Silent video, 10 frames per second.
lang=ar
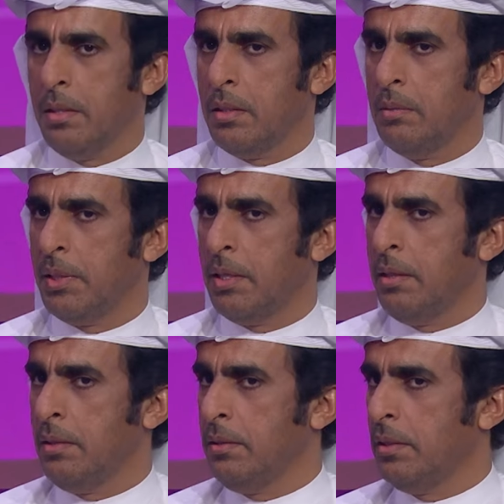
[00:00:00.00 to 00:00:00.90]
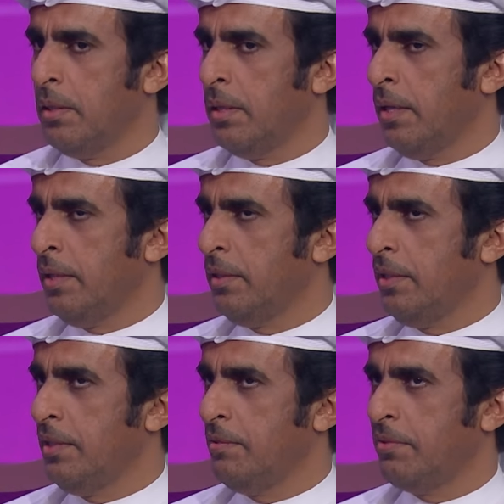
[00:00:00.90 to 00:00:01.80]
اذكر المكان كنا
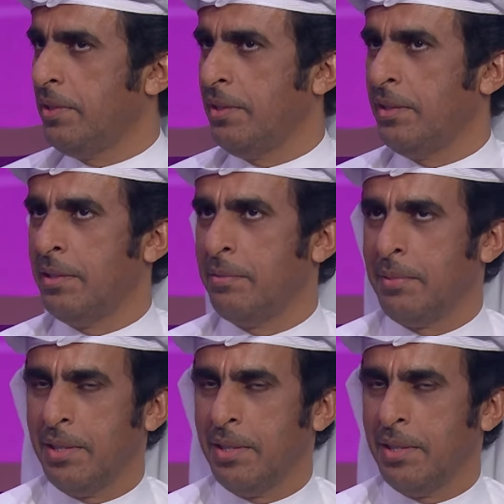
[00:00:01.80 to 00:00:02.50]
قاعدين في